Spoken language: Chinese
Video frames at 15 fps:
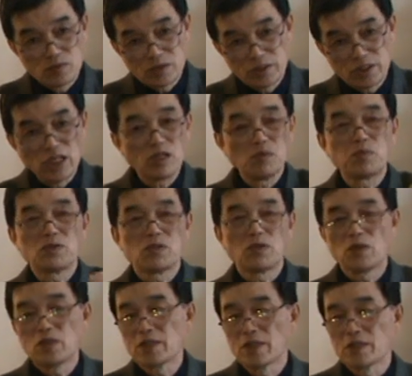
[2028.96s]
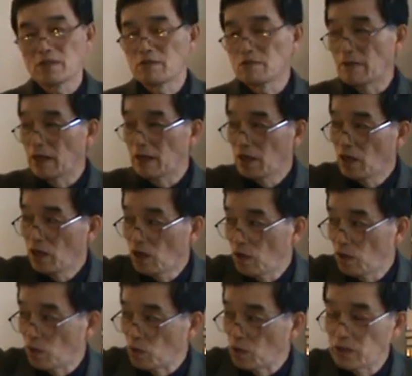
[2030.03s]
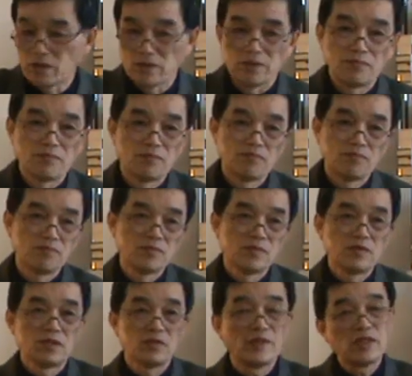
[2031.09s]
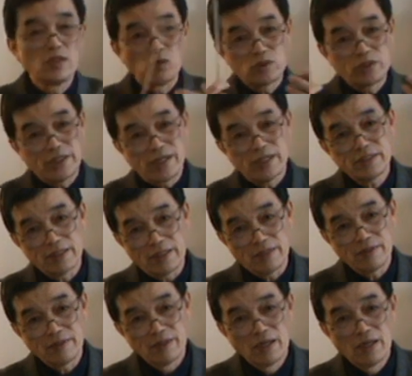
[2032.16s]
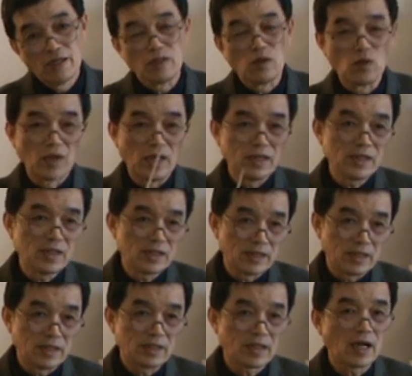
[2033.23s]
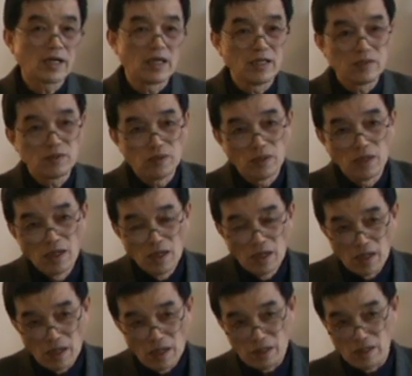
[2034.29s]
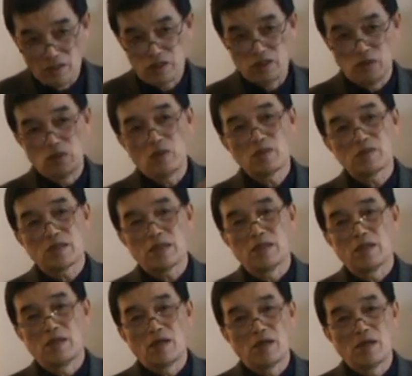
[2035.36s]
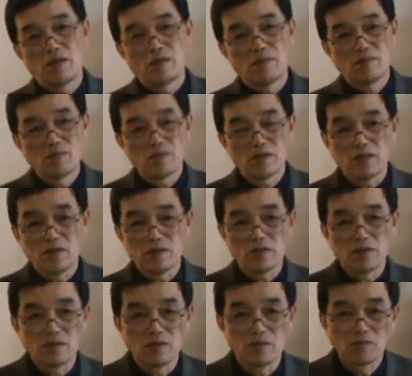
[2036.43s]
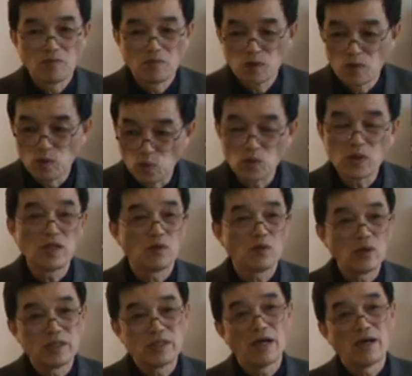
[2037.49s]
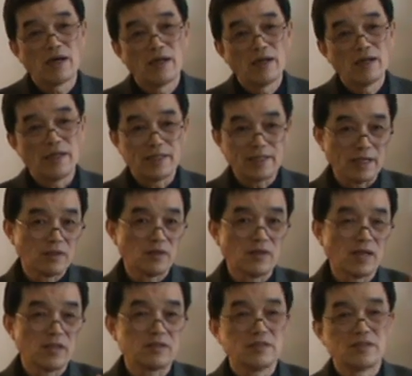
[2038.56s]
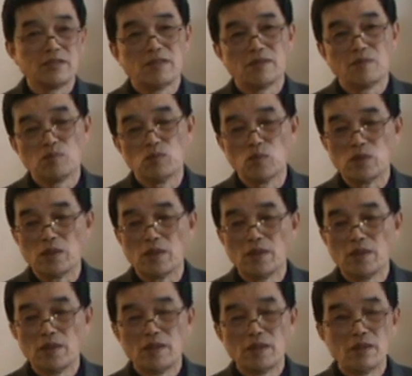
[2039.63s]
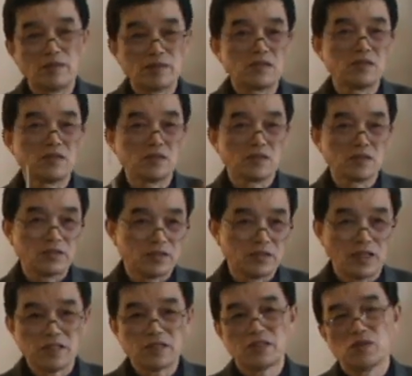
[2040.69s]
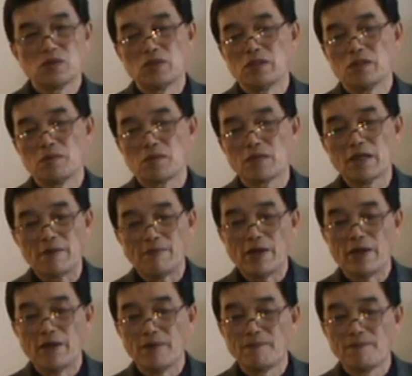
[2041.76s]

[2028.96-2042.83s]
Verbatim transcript: 进一步就会产生什么奴隶制？因为有钱人、有能力的人，他可以去呃使用这个这个这个。奴隶对象来达到他自己的目的，那这就整个社会就改变了。